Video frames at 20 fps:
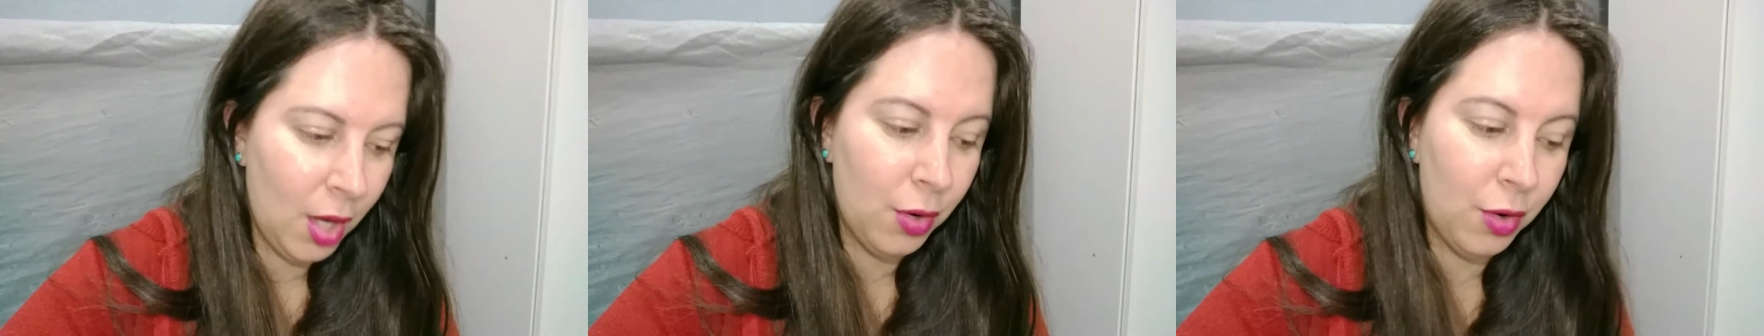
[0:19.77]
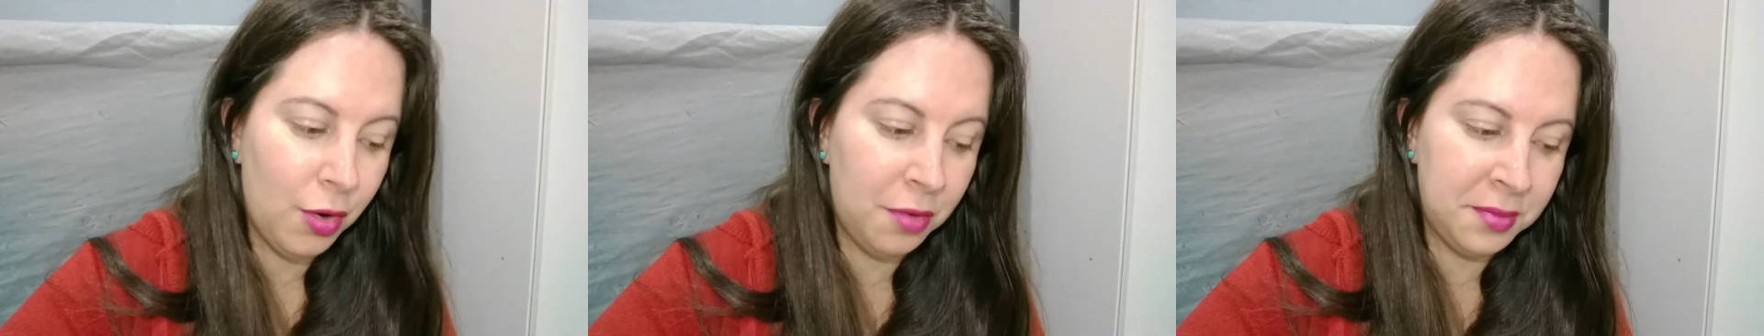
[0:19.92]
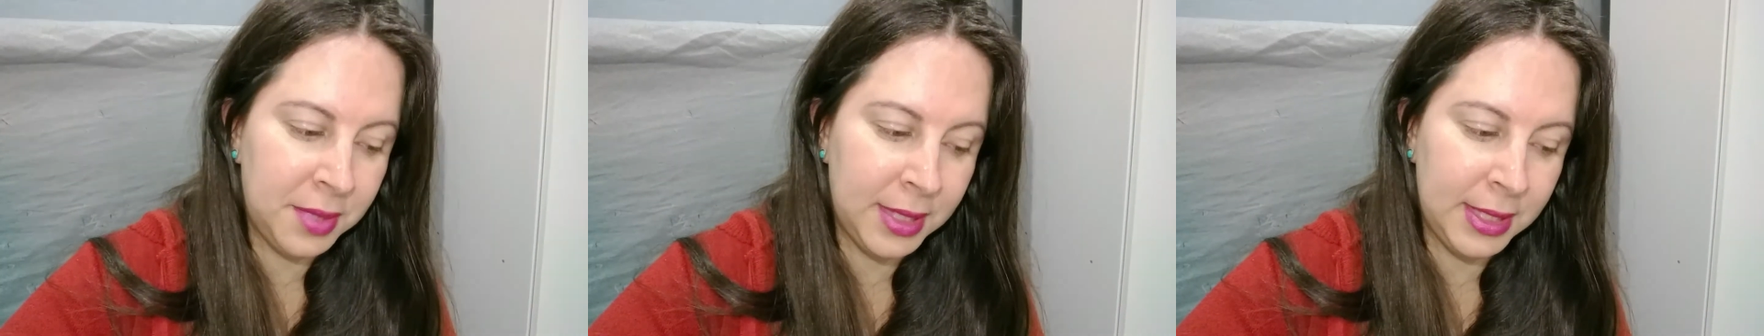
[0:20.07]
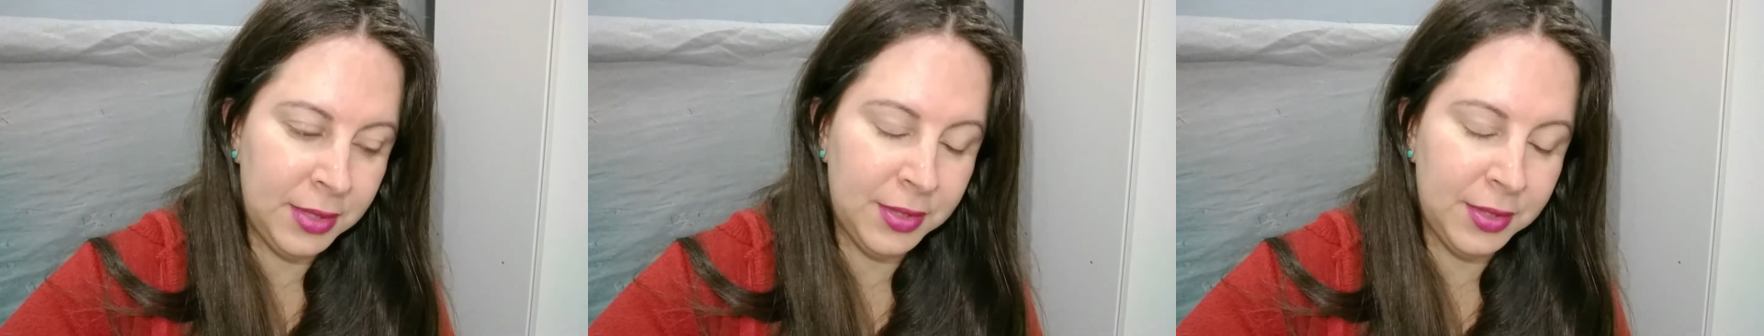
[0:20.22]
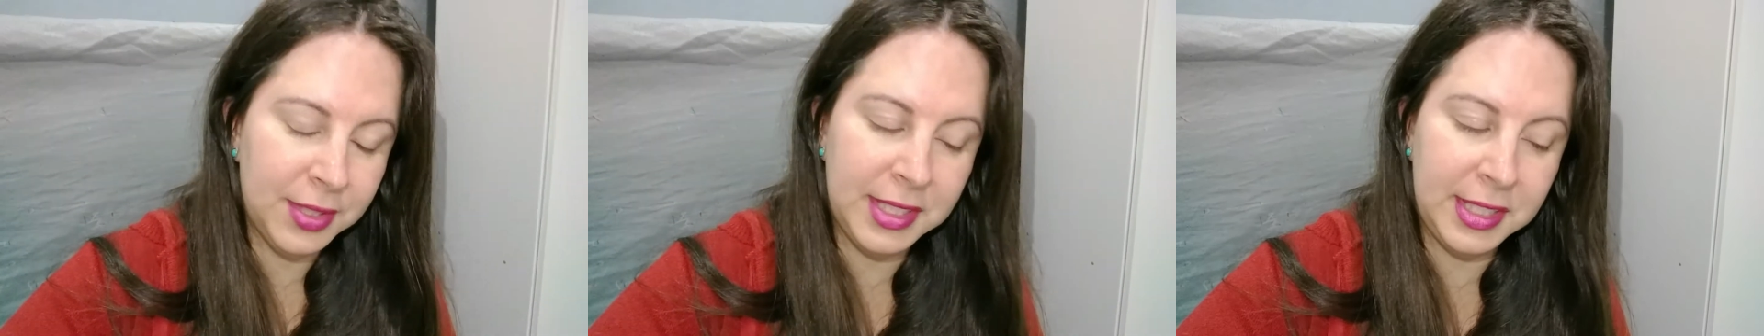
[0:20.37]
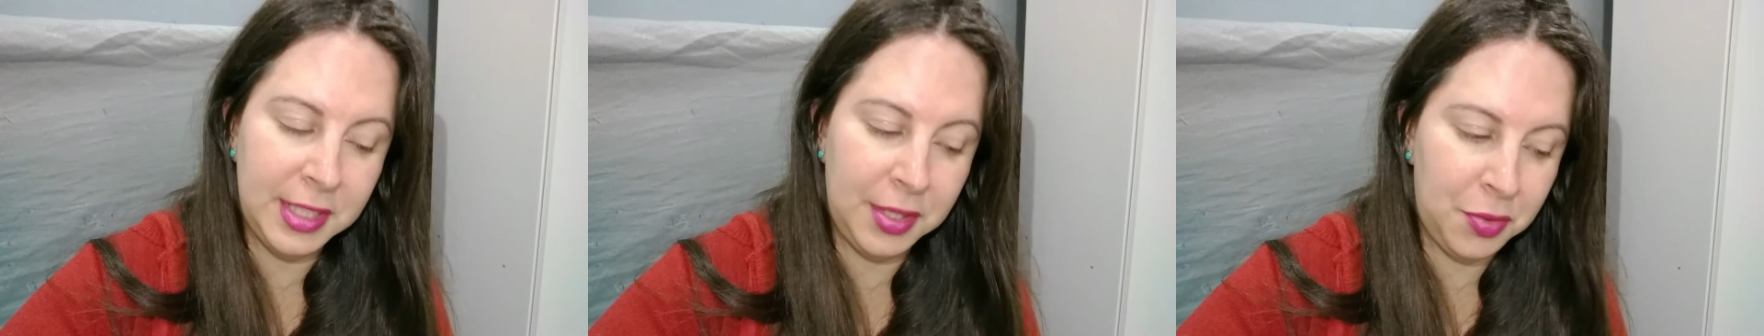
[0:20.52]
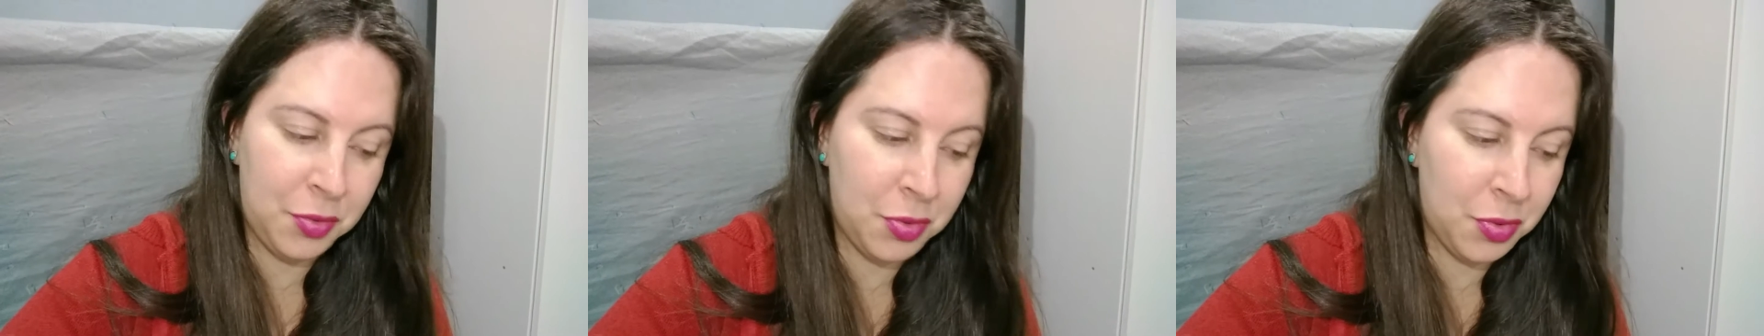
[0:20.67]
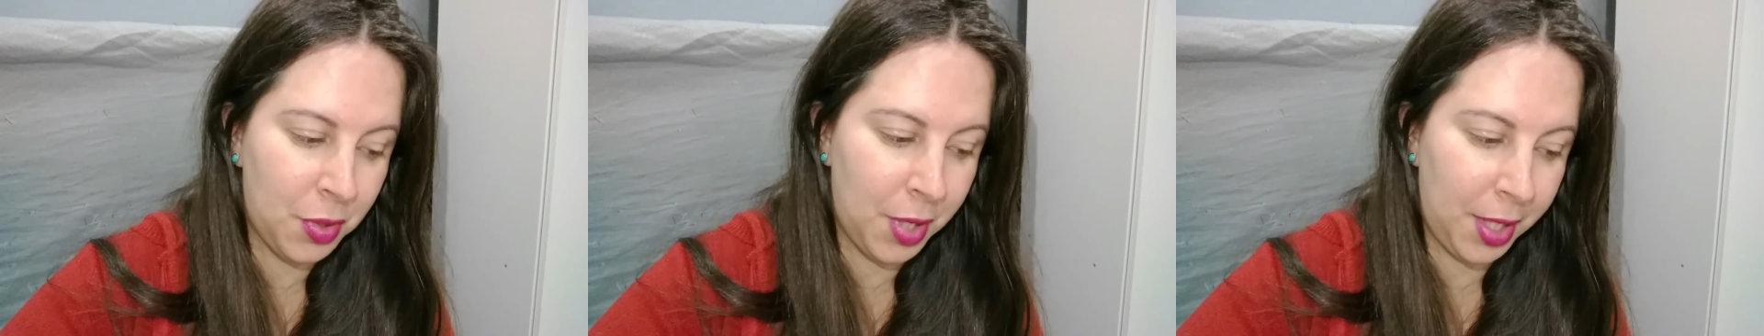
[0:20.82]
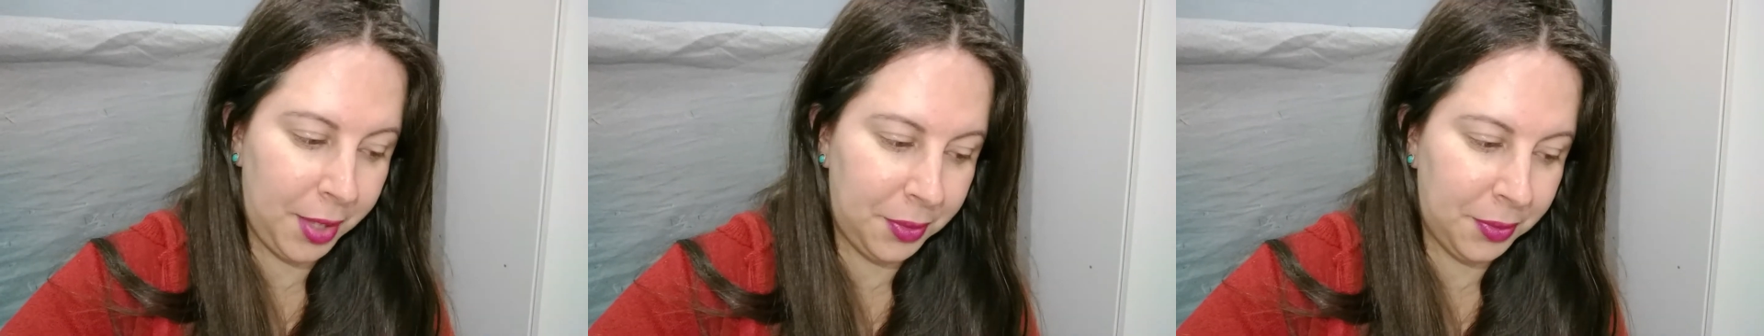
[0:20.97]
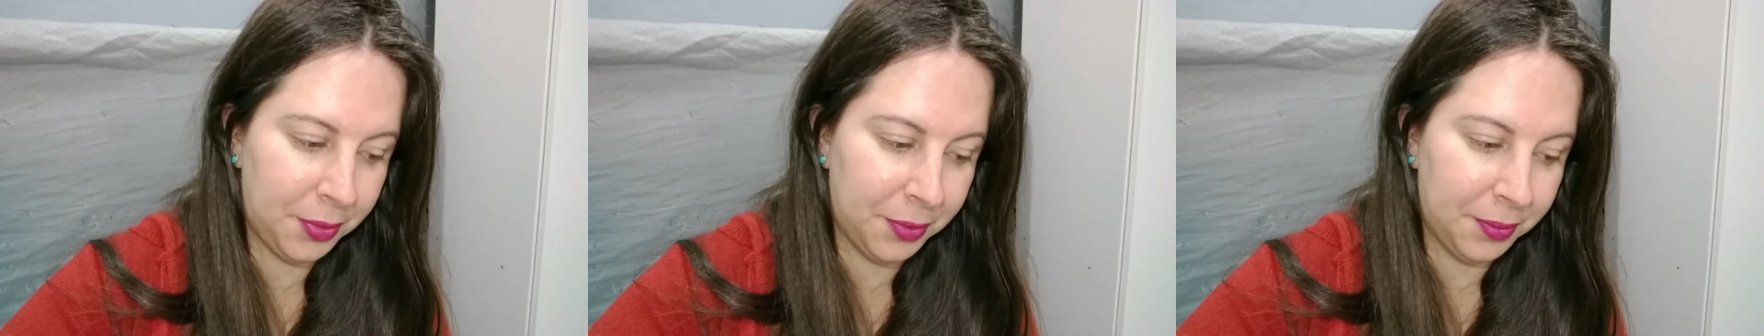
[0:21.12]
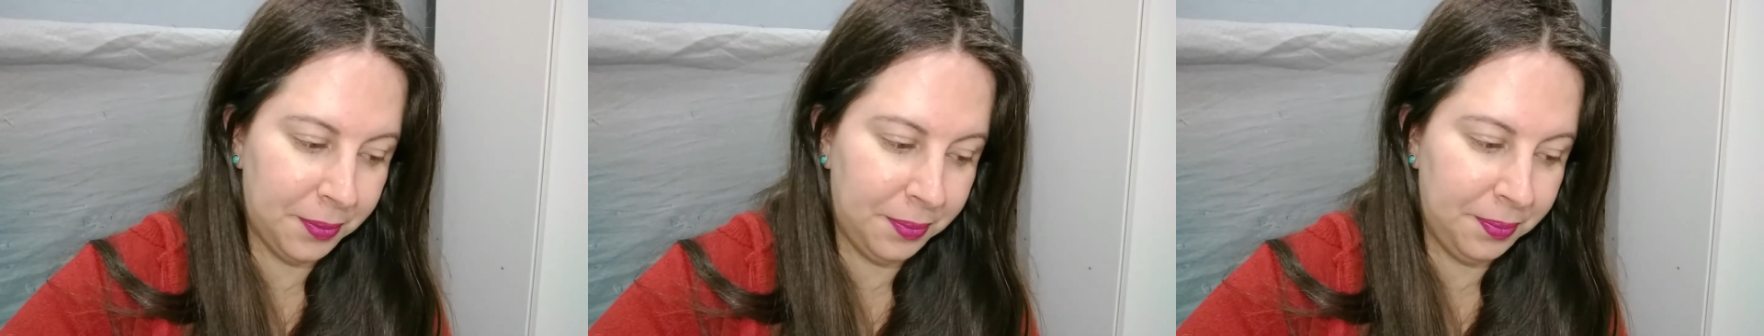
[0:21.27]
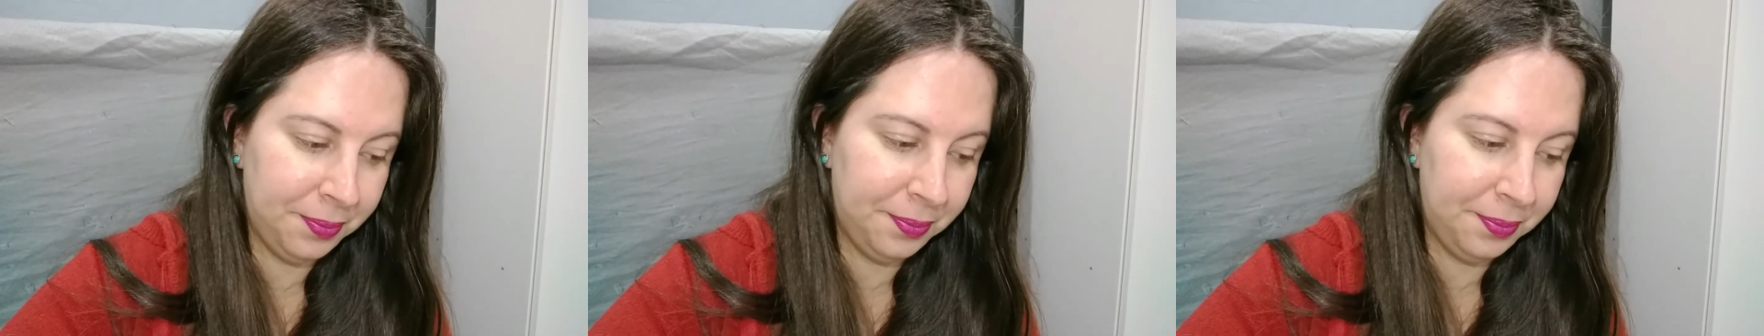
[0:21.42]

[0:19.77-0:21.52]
Romanos 5:8.